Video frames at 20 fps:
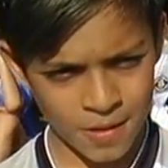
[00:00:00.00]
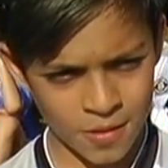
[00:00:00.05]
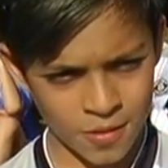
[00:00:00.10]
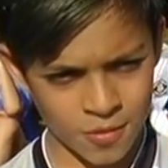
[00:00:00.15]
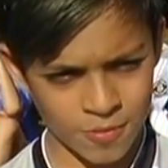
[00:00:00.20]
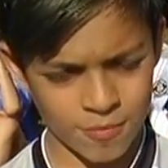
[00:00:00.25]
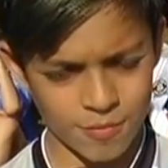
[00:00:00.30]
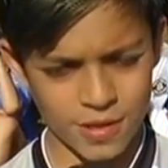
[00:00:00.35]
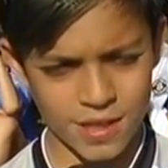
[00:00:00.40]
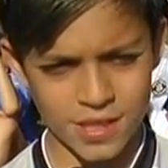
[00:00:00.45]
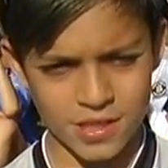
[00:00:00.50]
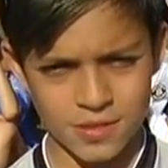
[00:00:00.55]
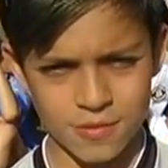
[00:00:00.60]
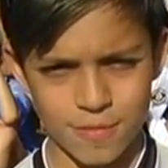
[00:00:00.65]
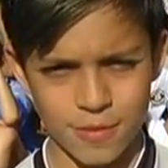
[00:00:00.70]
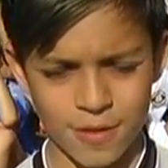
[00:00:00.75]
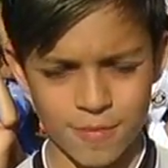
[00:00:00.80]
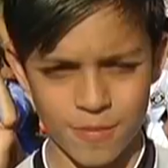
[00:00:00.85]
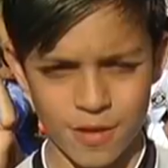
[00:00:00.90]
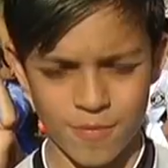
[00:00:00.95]
Um beijo
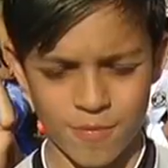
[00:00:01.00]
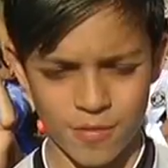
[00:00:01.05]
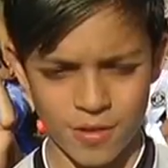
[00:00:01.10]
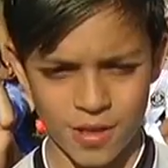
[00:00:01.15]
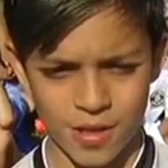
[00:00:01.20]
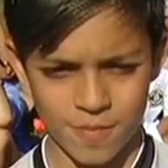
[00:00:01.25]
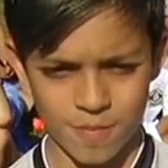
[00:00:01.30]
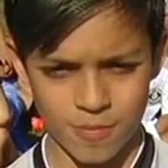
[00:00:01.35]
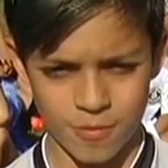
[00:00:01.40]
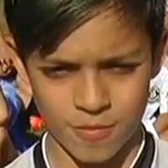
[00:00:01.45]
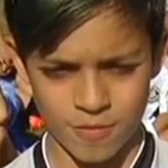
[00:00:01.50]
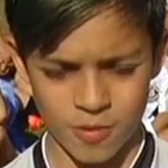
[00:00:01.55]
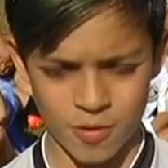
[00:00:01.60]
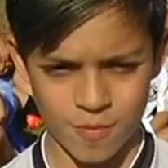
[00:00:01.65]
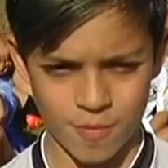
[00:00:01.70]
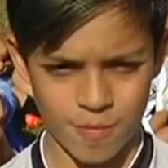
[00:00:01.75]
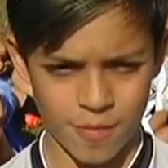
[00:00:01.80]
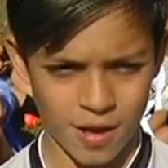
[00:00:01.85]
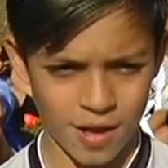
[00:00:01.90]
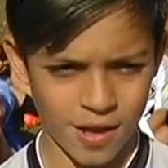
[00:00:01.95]
para minha mãe, para o meu
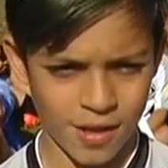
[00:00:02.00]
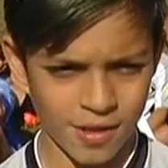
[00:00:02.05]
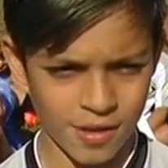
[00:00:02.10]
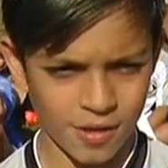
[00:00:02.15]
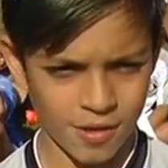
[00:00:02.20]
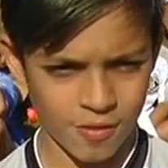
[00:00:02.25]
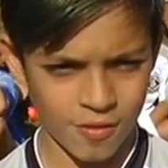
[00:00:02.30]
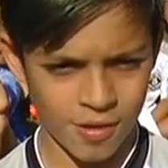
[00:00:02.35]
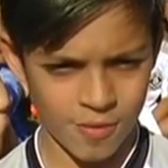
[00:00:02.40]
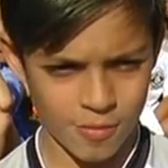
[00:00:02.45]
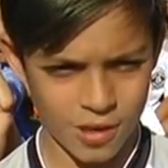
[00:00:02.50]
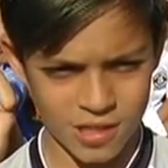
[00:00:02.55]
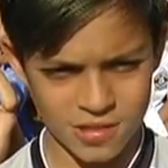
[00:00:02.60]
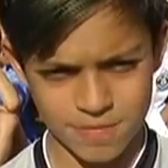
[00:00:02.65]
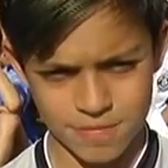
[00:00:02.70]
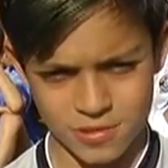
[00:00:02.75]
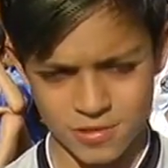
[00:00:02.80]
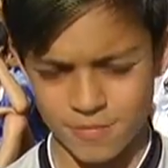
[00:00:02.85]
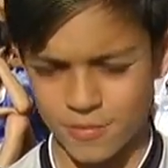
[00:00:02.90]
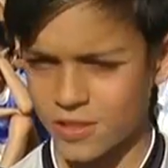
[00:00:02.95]
pai e um abraço
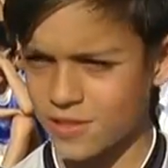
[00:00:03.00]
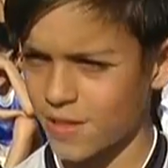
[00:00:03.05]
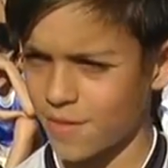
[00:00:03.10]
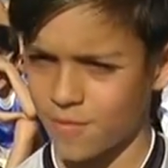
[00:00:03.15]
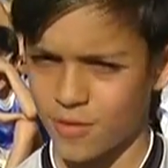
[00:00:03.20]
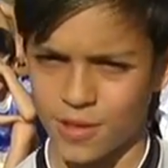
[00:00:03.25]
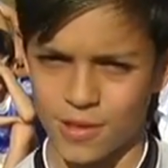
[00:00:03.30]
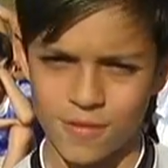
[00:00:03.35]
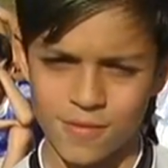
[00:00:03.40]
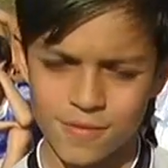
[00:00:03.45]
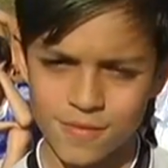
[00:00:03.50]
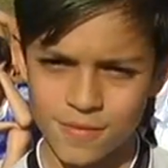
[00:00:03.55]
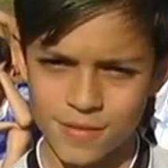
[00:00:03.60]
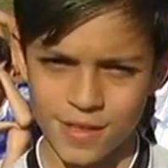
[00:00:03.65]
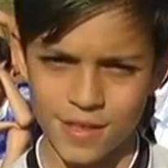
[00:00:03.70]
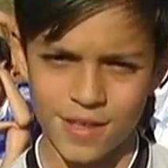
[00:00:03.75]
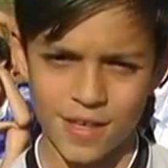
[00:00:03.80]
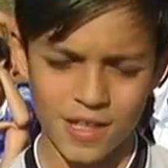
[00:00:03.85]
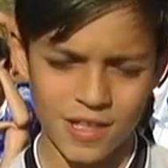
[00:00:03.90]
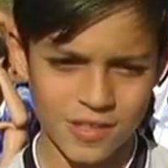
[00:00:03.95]
para os meus amigos.
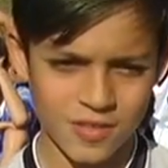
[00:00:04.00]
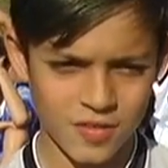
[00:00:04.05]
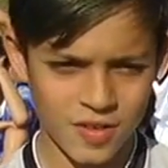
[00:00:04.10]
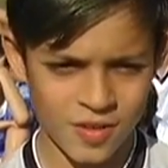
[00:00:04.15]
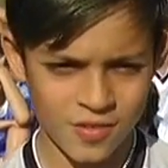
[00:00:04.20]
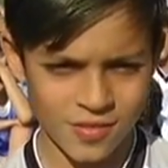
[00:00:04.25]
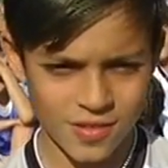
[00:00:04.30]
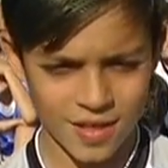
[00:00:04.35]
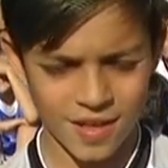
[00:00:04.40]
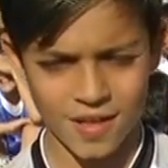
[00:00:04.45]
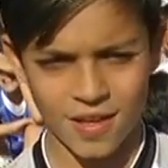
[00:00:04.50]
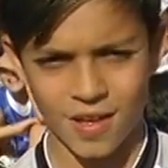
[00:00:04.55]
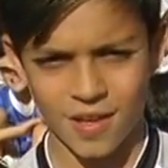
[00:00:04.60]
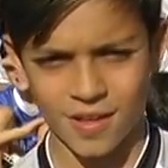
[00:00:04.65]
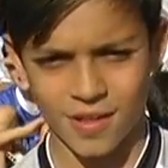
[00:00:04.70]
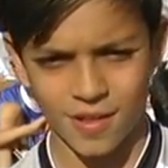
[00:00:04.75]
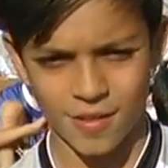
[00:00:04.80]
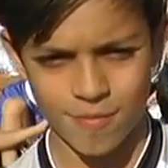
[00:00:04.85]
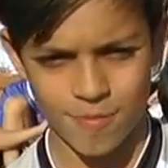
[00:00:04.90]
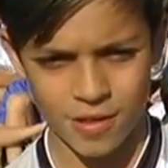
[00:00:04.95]
E que eles venham treinar
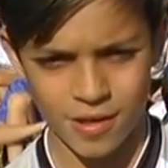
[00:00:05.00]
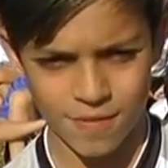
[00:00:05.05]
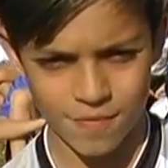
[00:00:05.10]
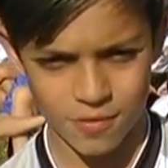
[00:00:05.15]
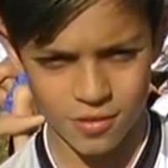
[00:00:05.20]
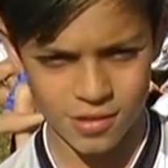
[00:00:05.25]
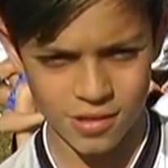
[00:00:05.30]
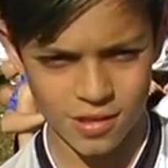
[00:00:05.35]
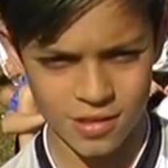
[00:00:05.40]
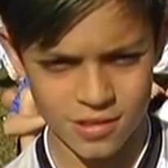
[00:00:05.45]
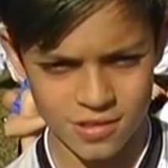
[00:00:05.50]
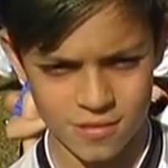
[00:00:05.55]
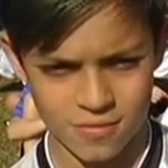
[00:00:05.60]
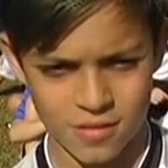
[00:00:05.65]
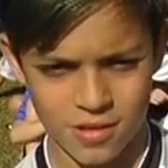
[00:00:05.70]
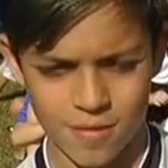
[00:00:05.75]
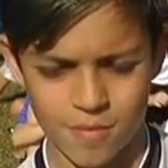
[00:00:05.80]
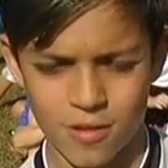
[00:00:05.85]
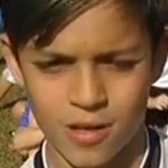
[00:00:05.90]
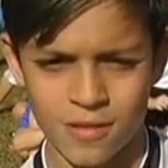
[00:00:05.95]
aqui para fortalecer o
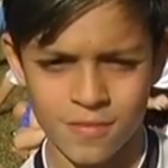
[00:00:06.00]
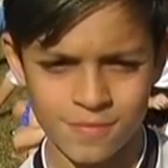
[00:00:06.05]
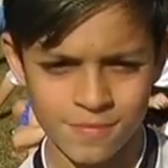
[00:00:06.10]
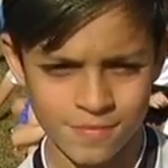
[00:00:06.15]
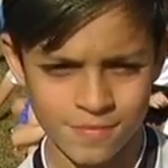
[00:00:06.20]
trabalho.